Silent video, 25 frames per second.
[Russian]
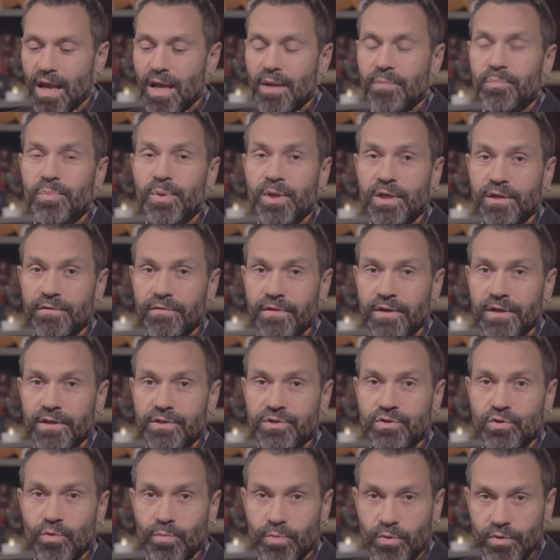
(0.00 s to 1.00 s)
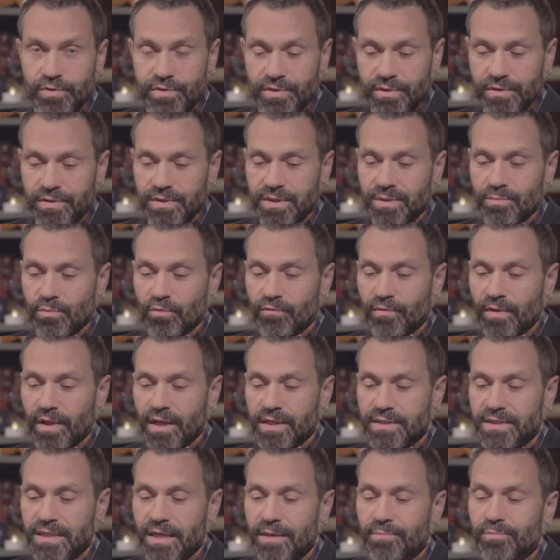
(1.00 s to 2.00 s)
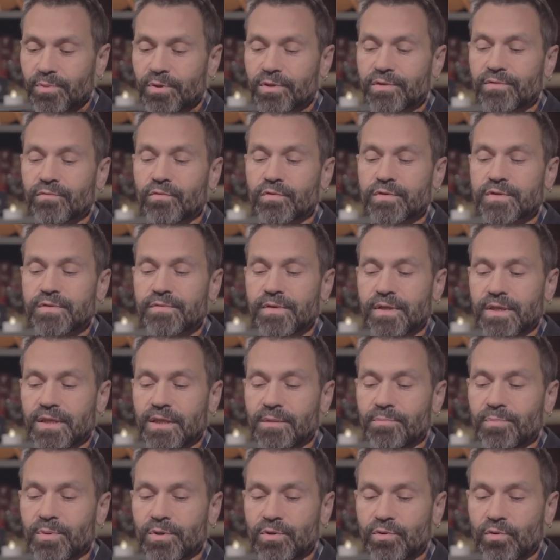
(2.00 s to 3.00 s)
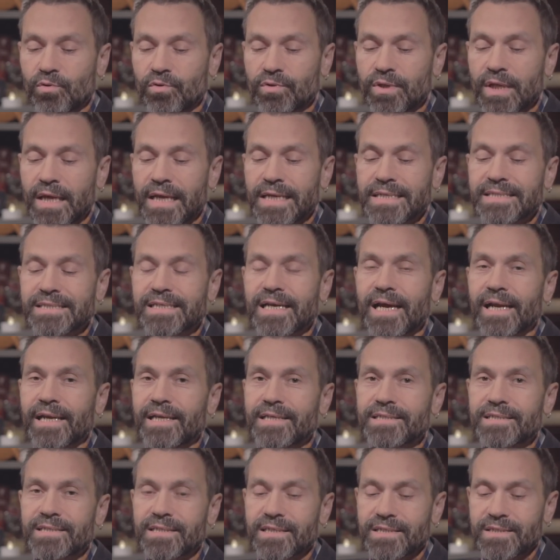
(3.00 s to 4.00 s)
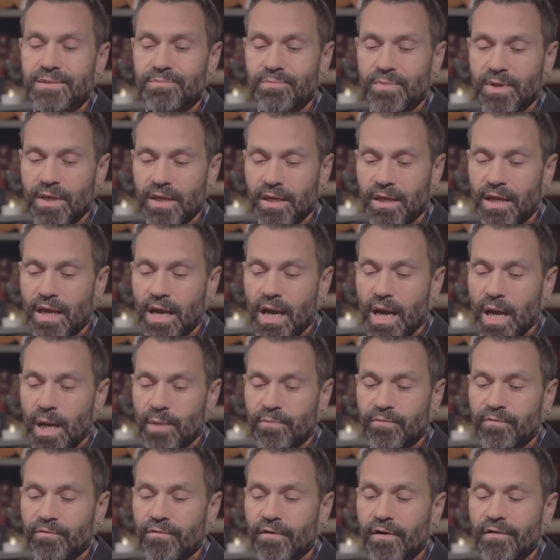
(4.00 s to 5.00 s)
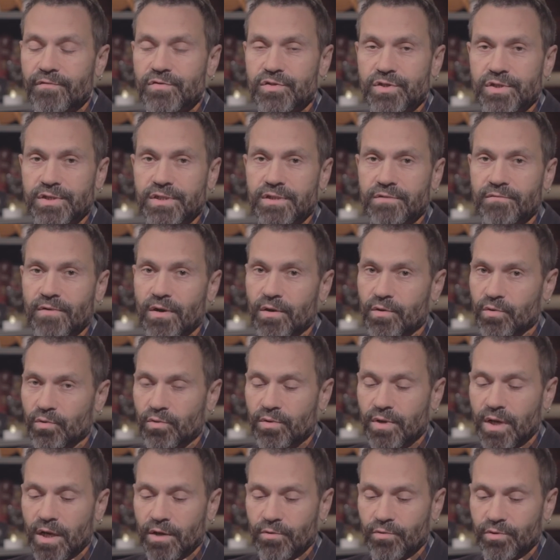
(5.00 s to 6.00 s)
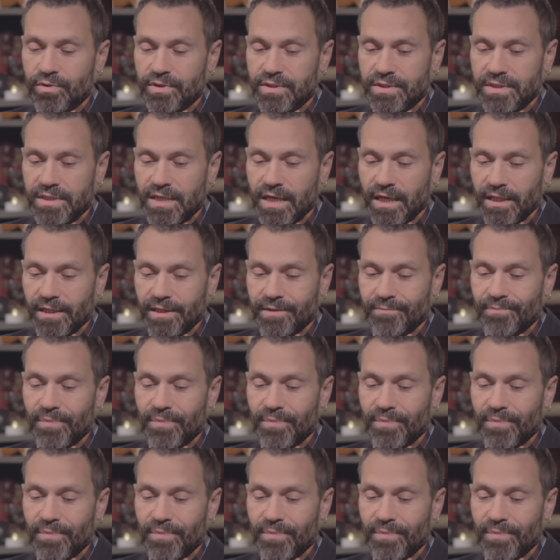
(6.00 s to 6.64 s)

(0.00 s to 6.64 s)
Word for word: Первое, что бросилось ему в глаза, был двухцветный питон скалистый змей, обвивавшийся вокруг какой-то скалы.